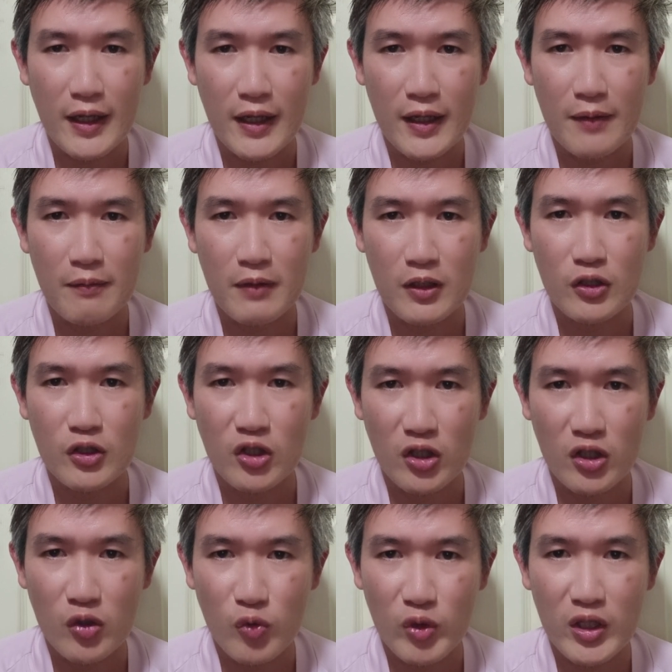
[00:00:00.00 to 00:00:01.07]
Amin
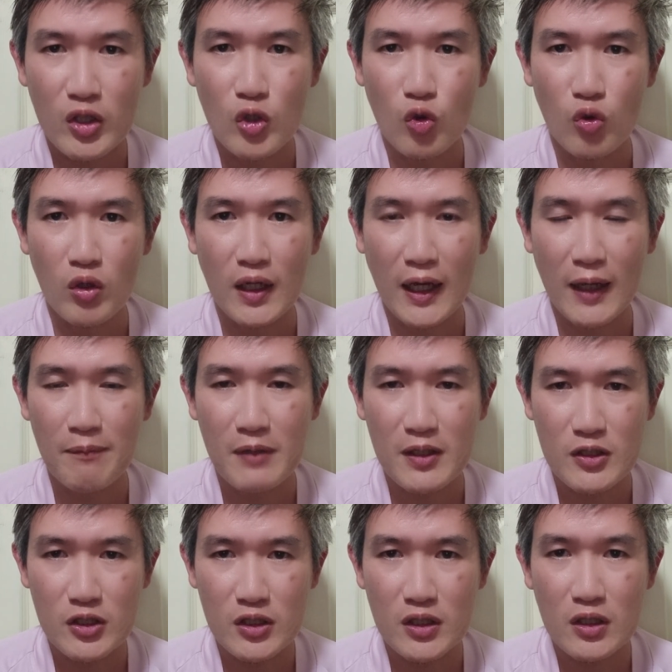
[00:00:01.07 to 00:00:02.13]
TV อยู่นะครับเป็
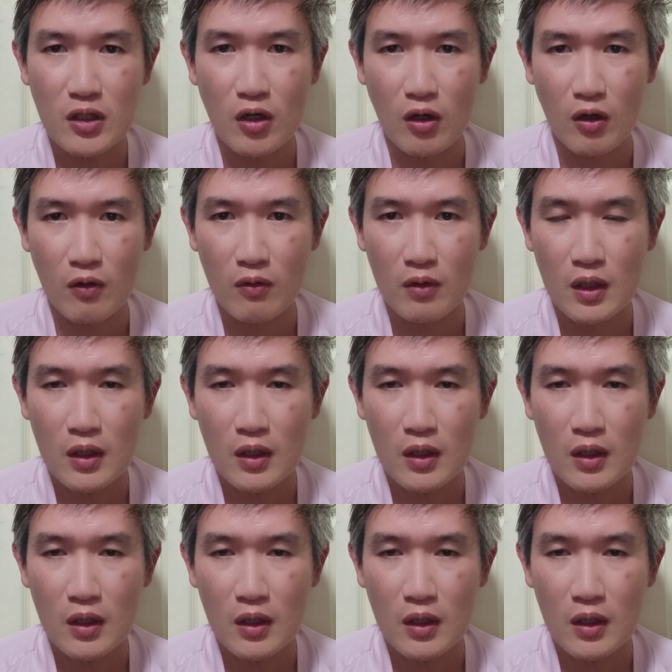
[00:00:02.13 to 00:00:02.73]
นชื่อของ